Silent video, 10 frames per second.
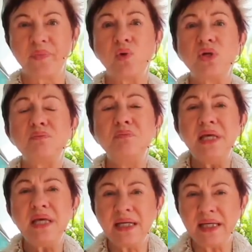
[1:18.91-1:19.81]
Und
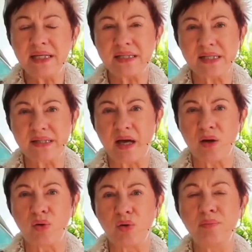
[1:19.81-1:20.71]
mir geht es
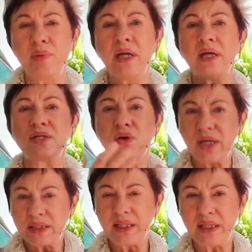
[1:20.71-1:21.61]
darum,
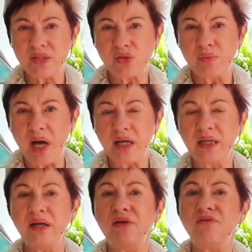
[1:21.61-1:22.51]
deutlich zu machen,
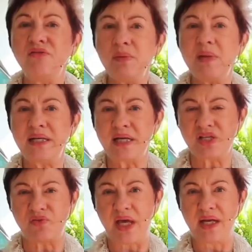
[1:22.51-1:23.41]
wie man
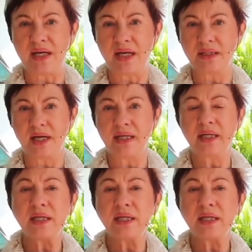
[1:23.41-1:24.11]
das verändern kann.